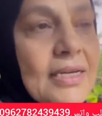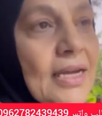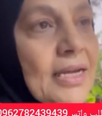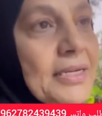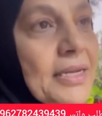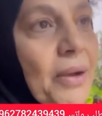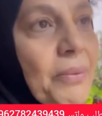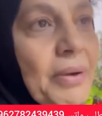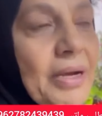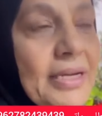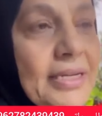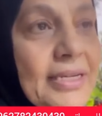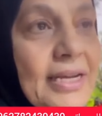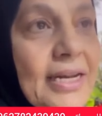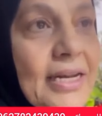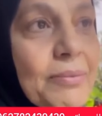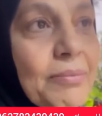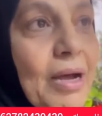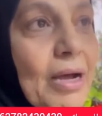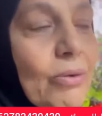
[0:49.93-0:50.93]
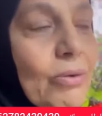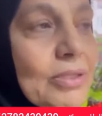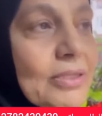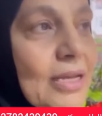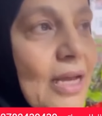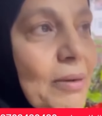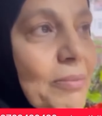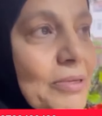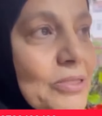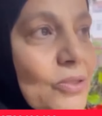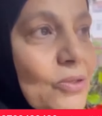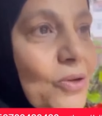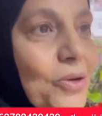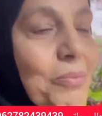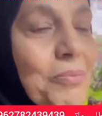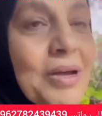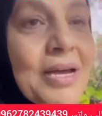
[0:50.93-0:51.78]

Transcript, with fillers: يعني نعم. اوعيه اللي ما كنت البسهم،